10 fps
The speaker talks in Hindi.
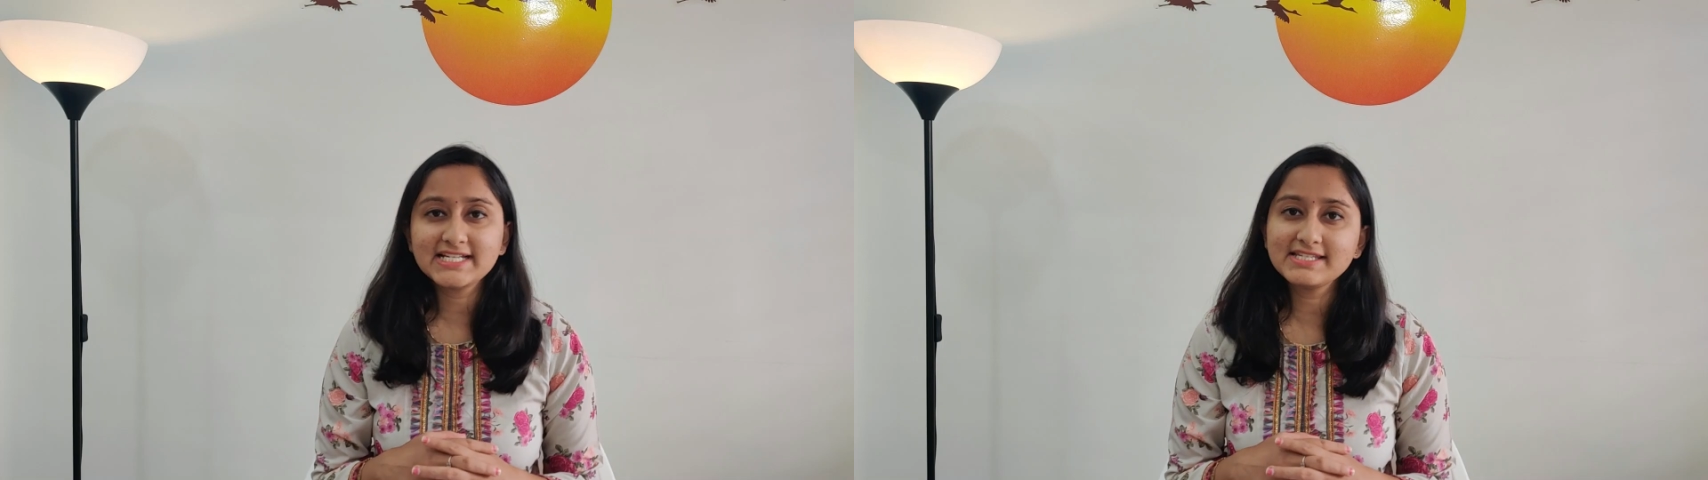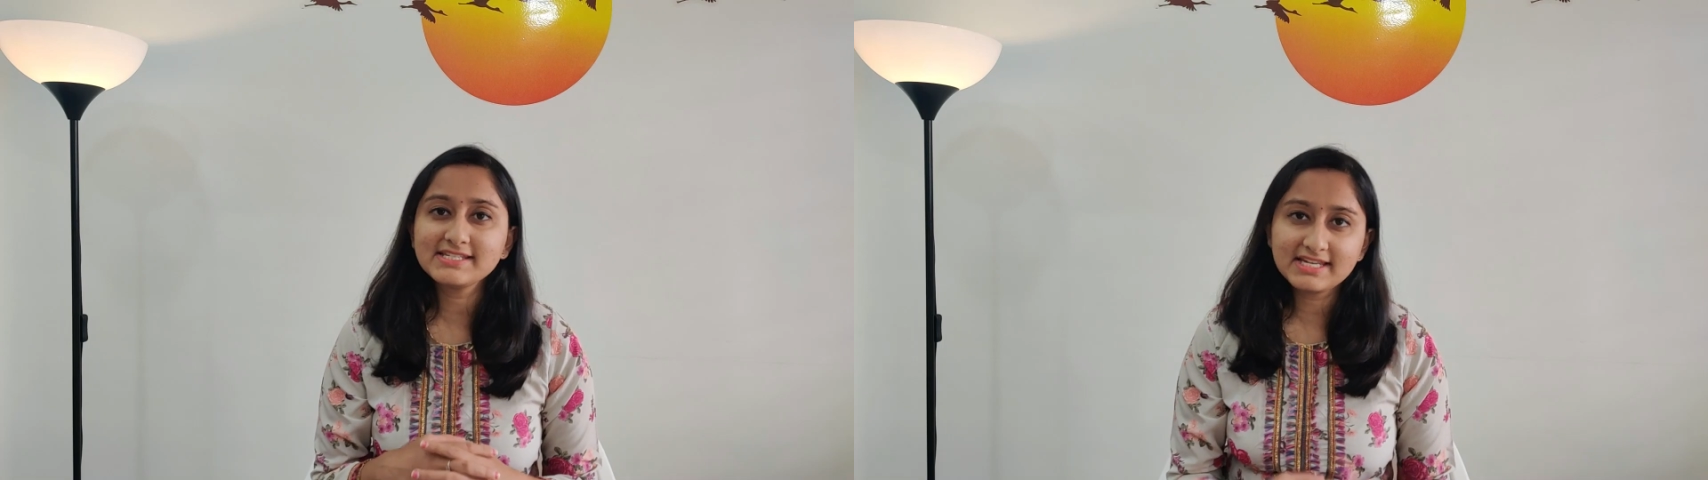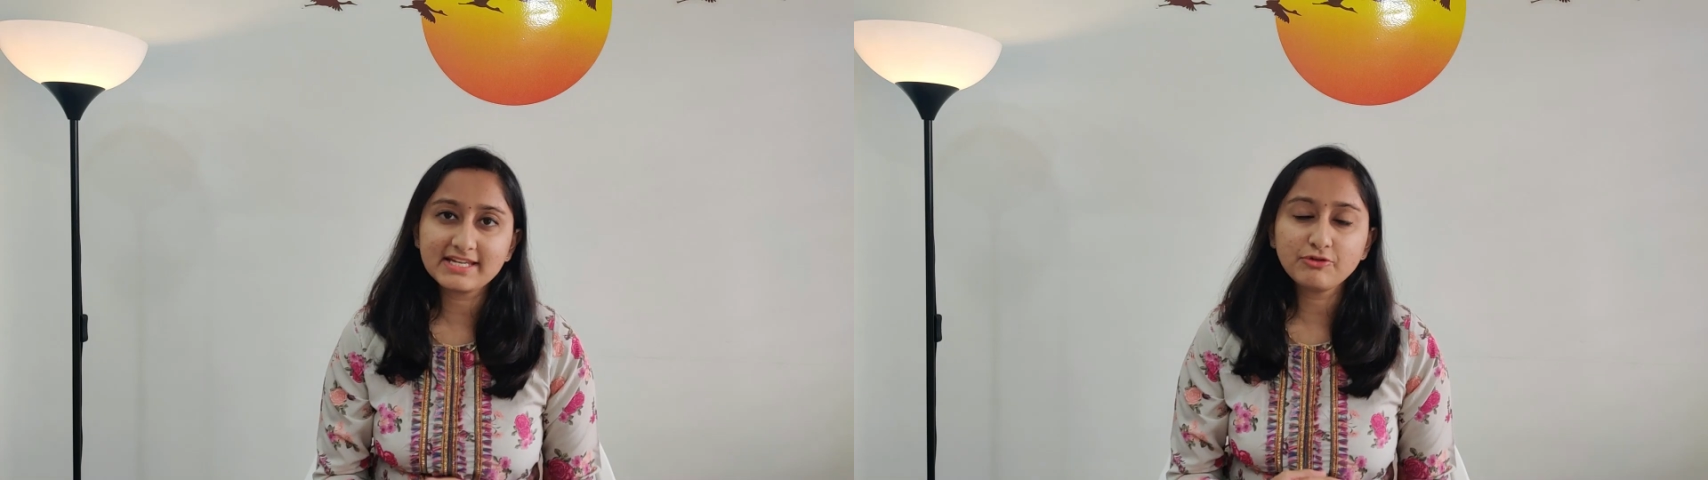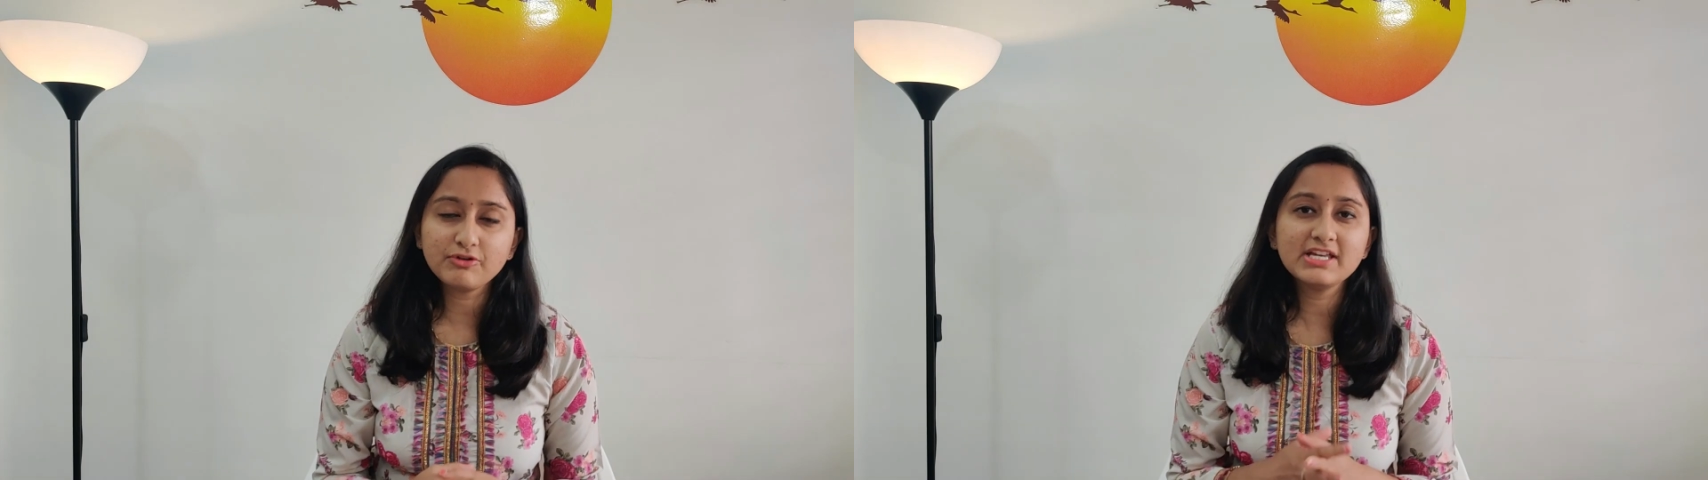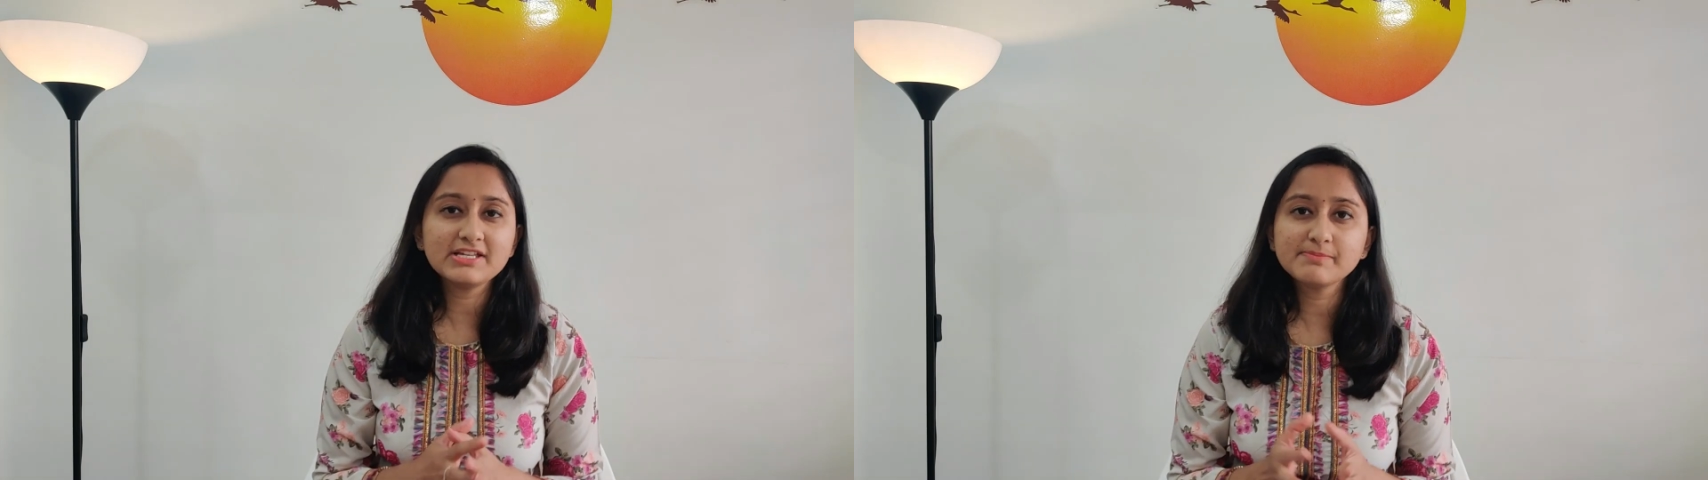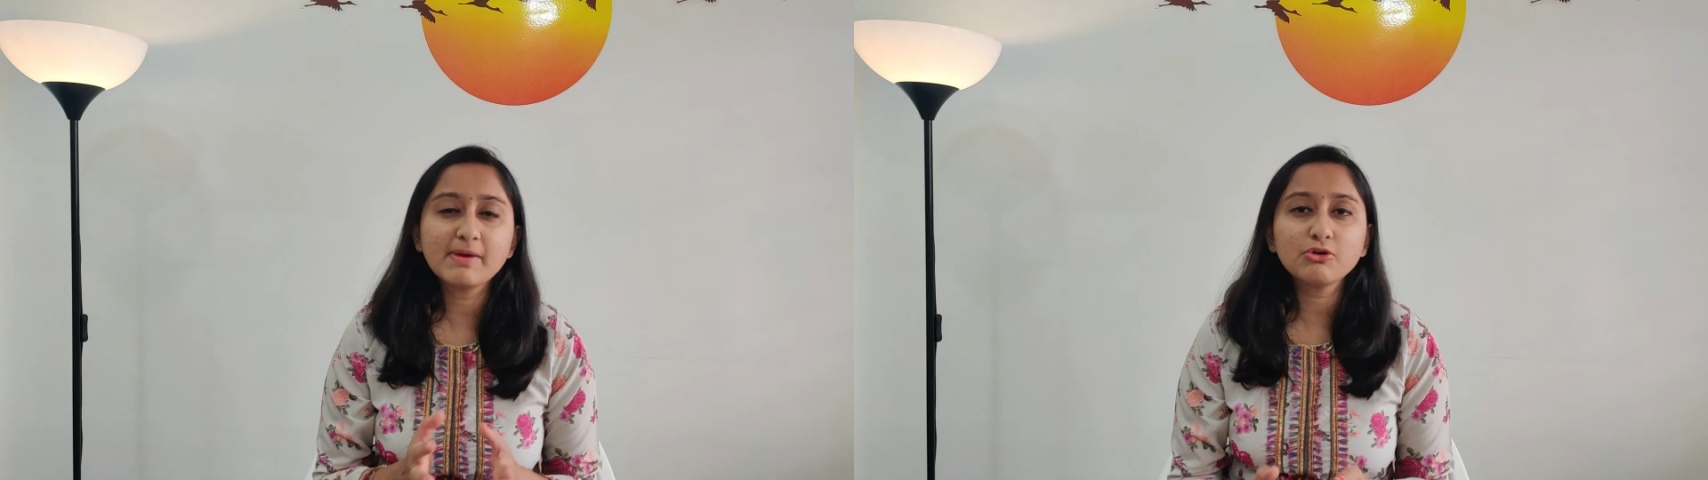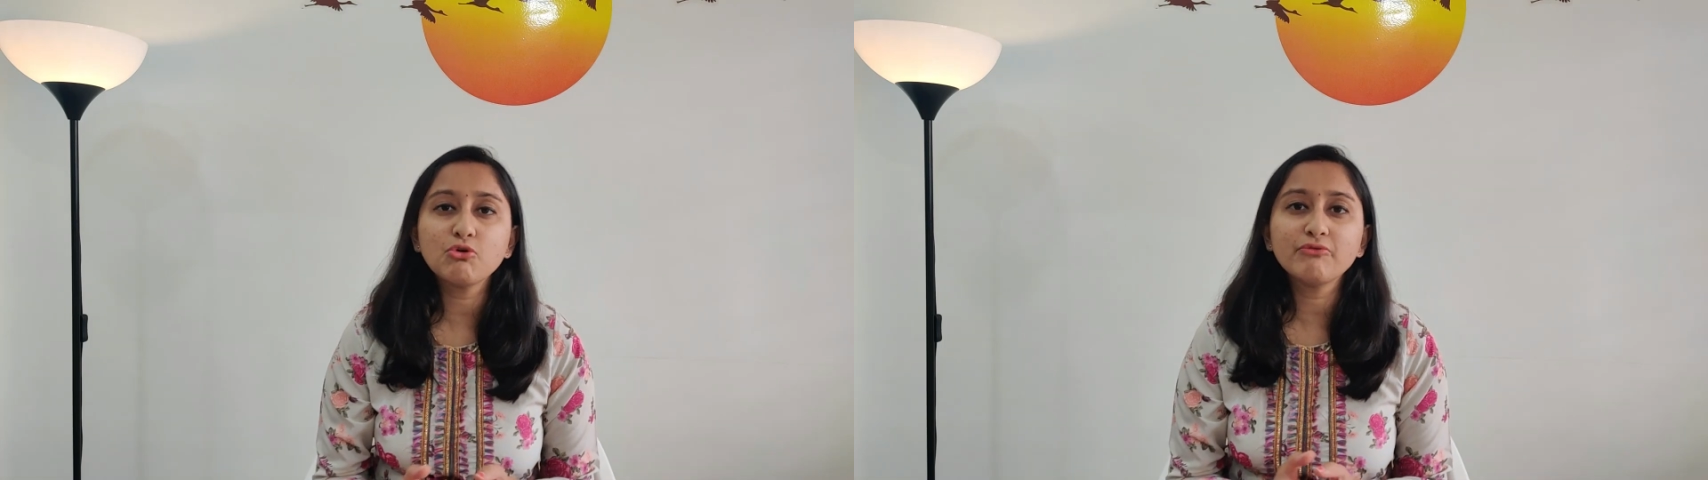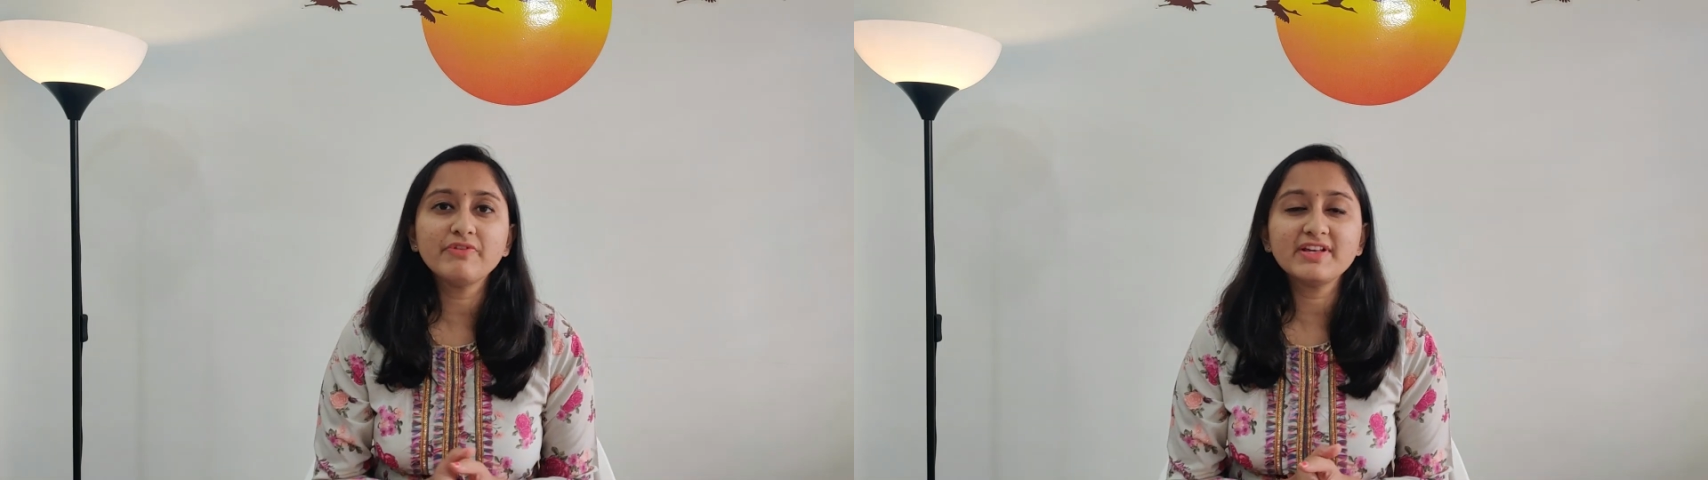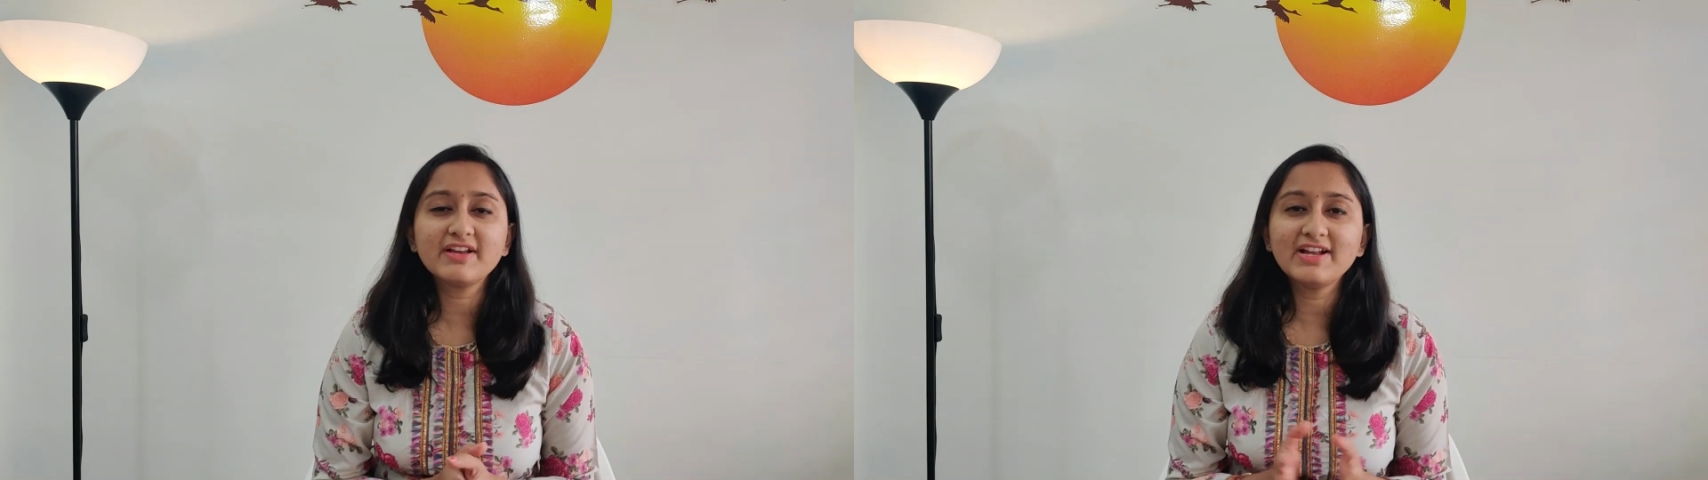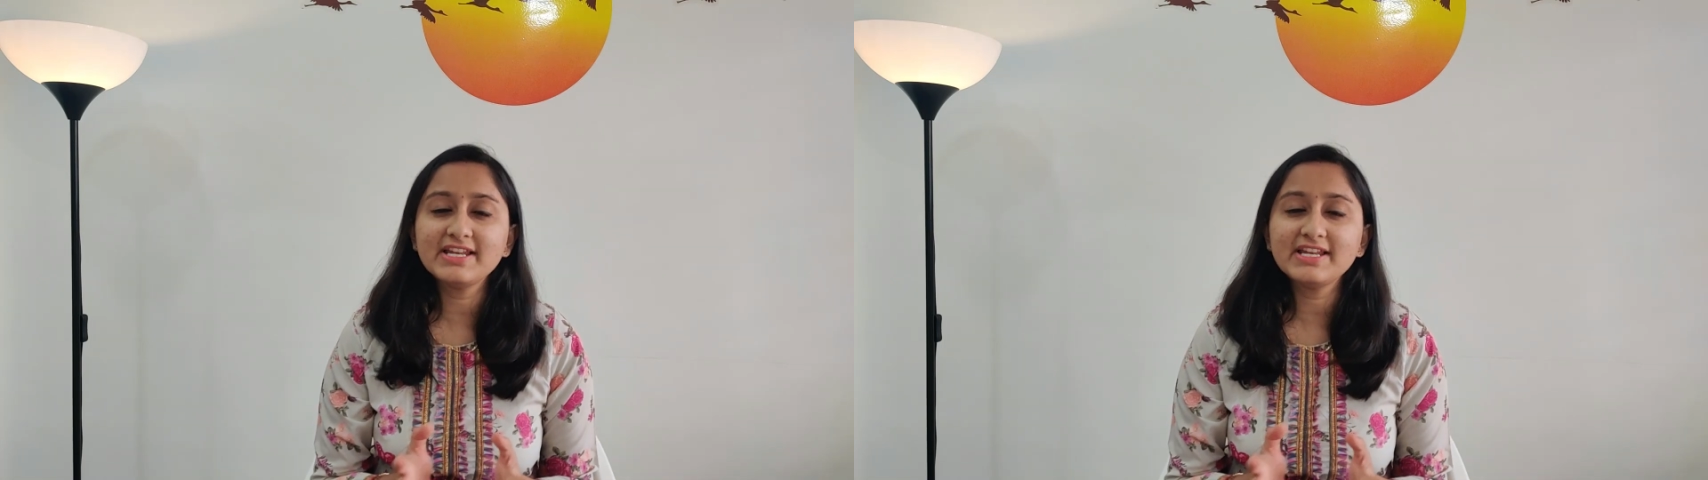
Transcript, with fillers: चांसेस हैं क्योंकि इस बार कोविड